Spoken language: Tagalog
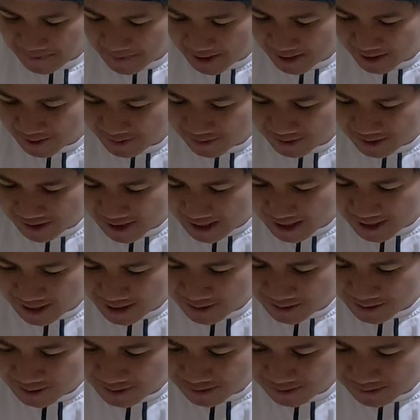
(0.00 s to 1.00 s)
Mayroon
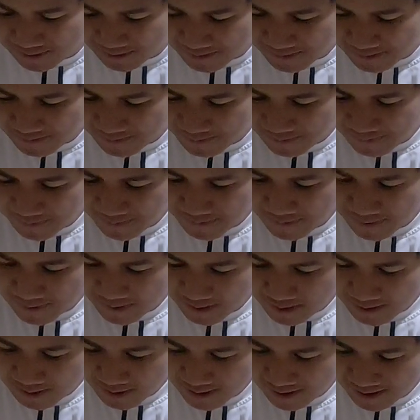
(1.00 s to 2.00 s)
tayong... 1,000
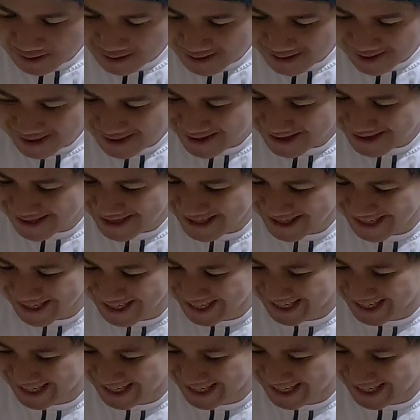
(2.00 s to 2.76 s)
subscriber!